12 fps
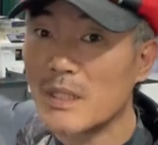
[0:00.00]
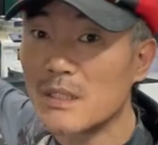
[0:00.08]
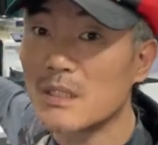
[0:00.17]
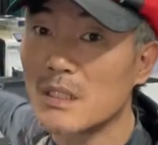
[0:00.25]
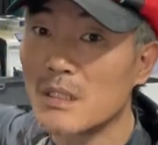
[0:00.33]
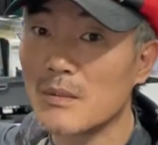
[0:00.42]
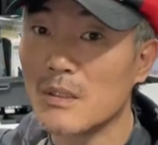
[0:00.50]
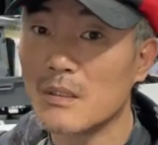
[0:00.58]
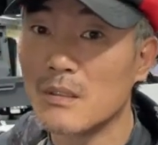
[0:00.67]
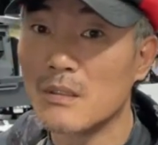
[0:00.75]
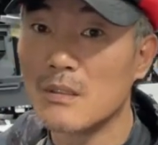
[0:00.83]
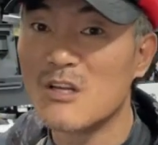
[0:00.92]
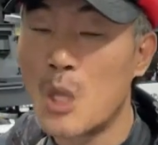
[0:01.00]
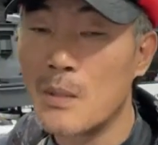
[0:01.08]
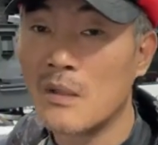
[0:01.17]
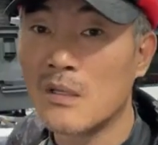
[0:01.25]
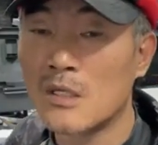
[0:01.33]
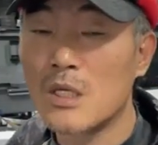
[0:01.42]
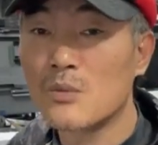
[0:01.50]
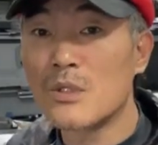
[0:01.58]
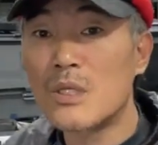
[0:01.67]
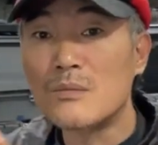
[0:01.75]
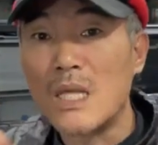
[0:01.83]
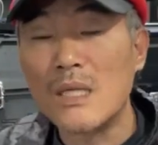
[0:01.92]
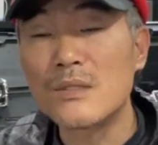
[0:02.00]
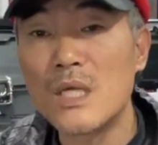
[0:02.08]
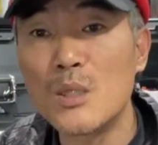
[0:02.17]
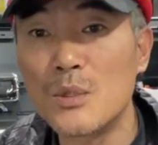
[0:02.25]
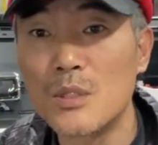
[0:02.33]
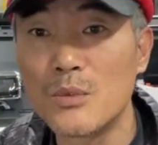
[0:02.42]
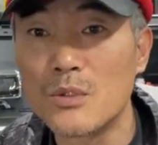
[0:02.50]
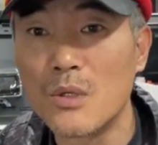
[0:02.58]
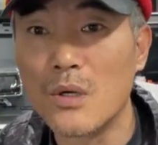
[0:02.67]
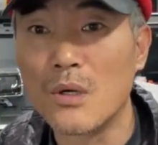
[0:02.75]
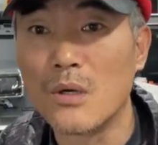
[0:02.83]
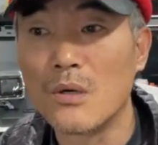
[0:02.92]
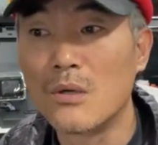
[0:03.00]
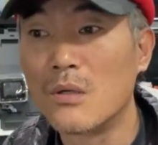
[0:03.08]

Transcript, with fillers: 만들게 되면. 그럼 그것까지 다 되어버리면요.